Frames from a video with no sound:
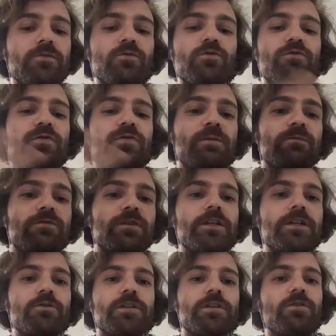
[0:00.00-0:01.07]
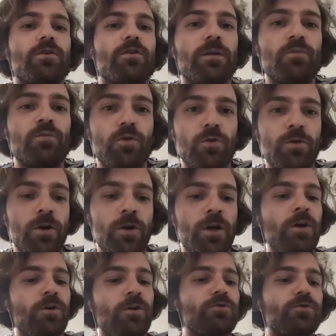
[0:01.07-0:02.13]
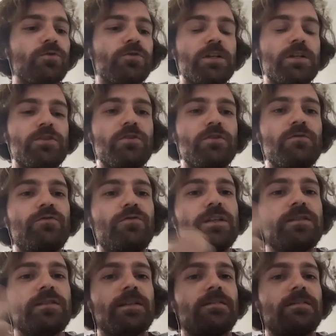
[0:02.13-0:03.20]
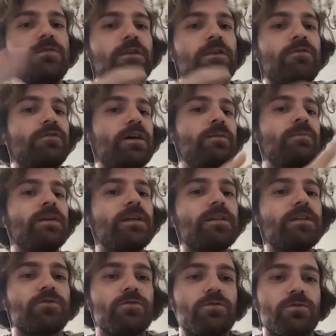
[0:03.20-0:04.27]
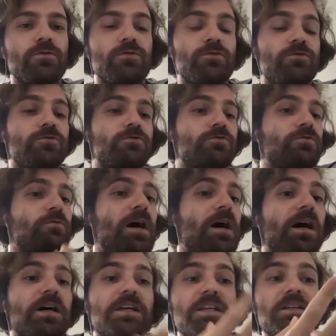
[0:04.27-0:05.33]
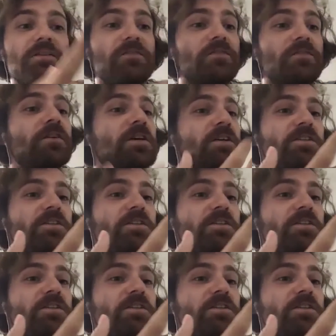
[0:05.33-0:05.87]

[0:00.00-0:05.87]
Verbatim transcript: Et donc le film vrille au triangle amoureux entre cette jeune fille, cette vieille femme et ce, mari euh,